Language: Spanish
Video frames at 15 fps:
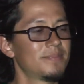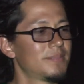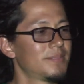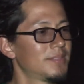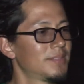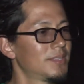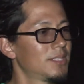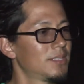
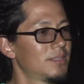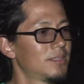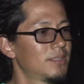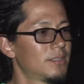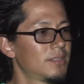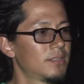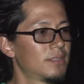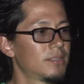¿Es la primera vez que
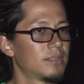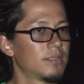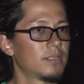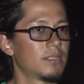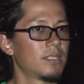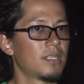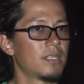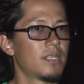viene este tipo de
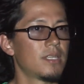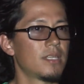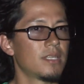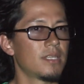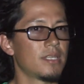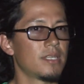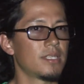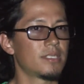eventos?
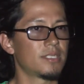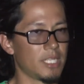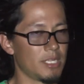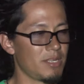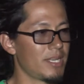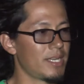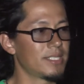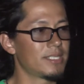Eh, sí,
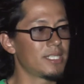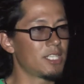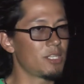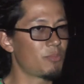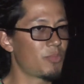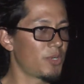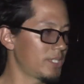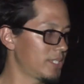a este
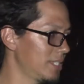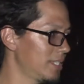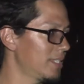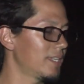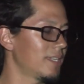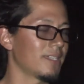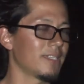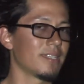tipo así
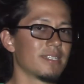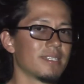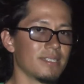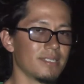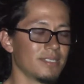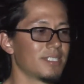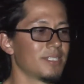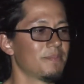de, ah,
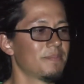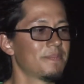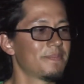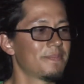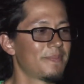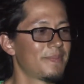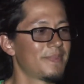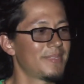sí.
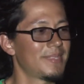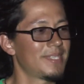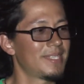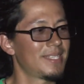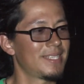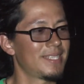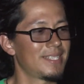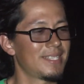¿Qué le diría a
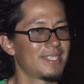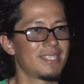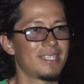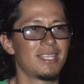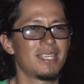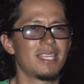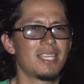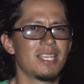la audiencia?
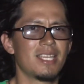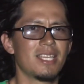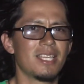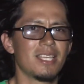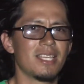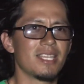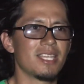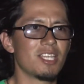
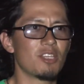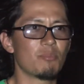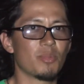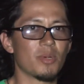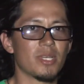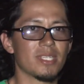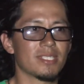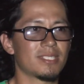Eh,
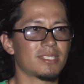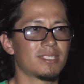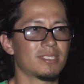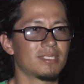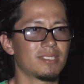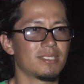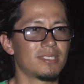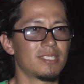
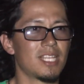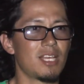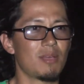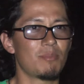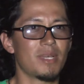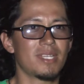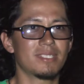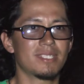pues nada
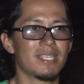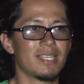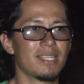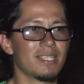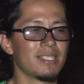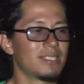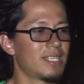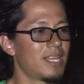más
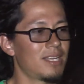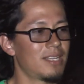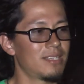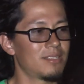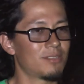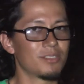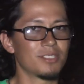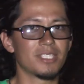que
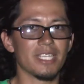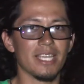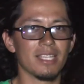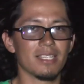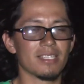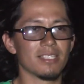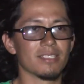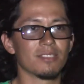sean
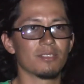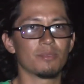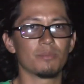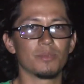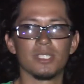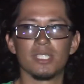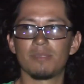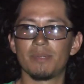conscientes, ¿no?
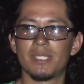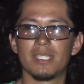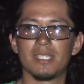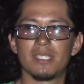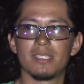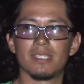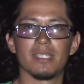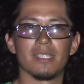Muchas
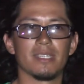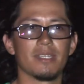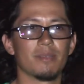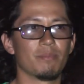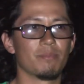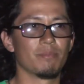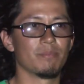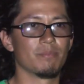veces eh,
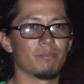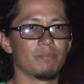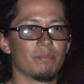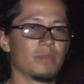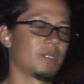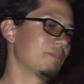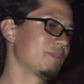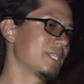
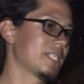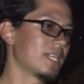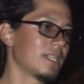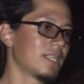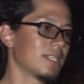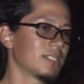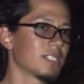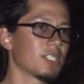mm, invitan
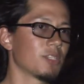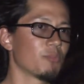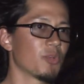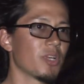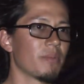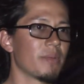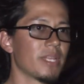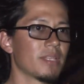a este tipo
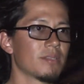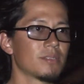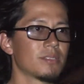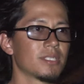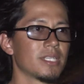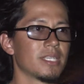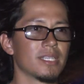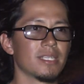de eventos
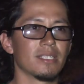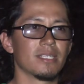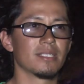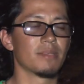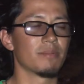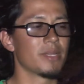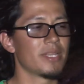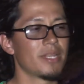y,
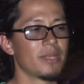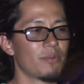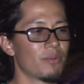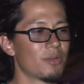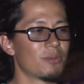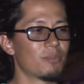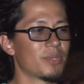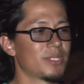se viene
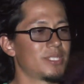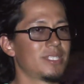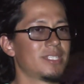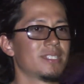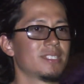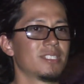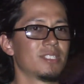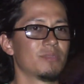uno pues
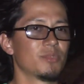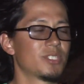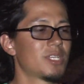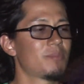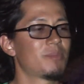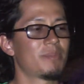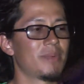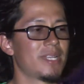sin, sin, mucha
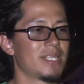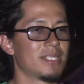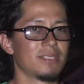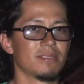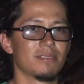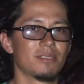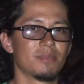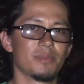
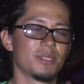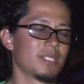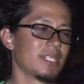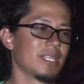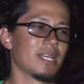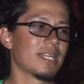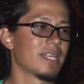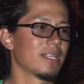preparación, ¿no? Pues
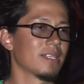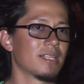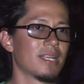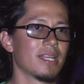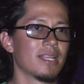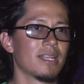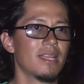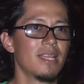sí, hay que
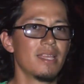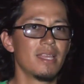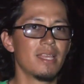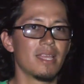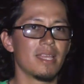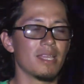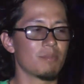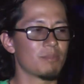traer
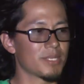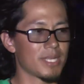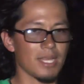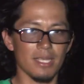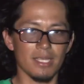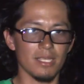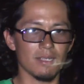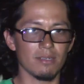eh, pues
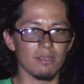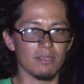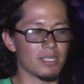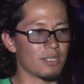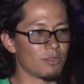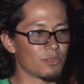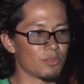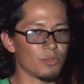cada quien,
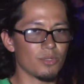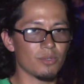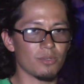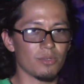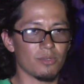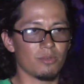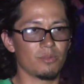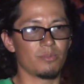quien, lo suyo,
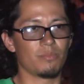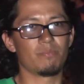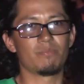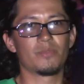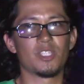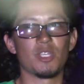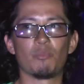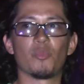no
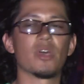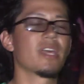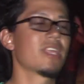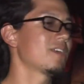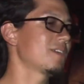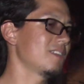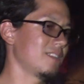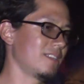se
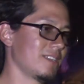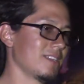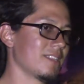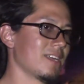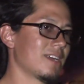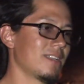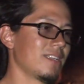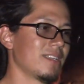puede eh,
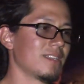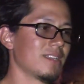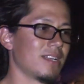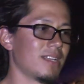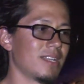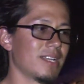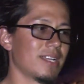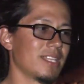darle
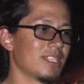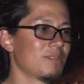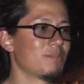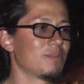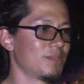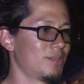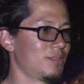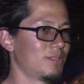a la gente
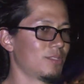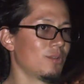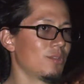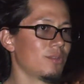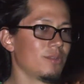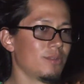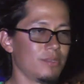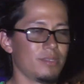pues
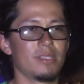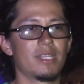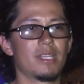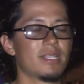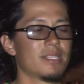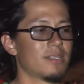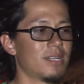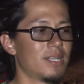todo,
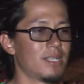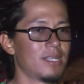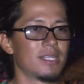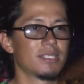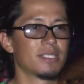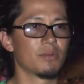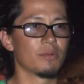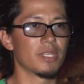darle toda la,
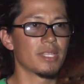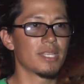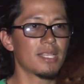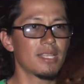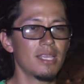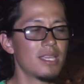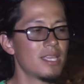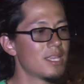seguridad,
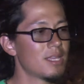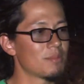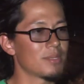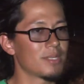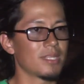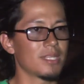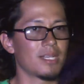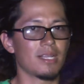
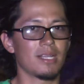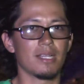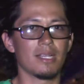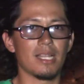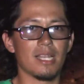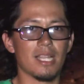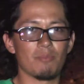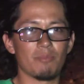pues la,
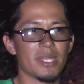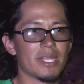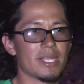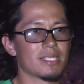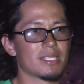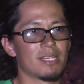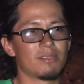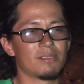la, lámpara y que
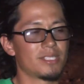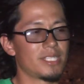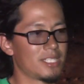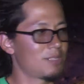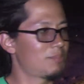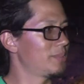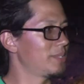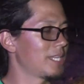sean
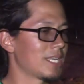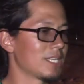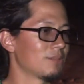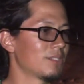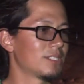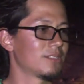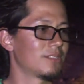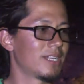conscientes pues de que es
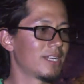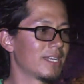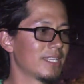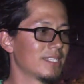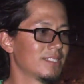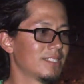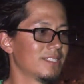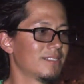una zona
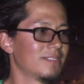agreste,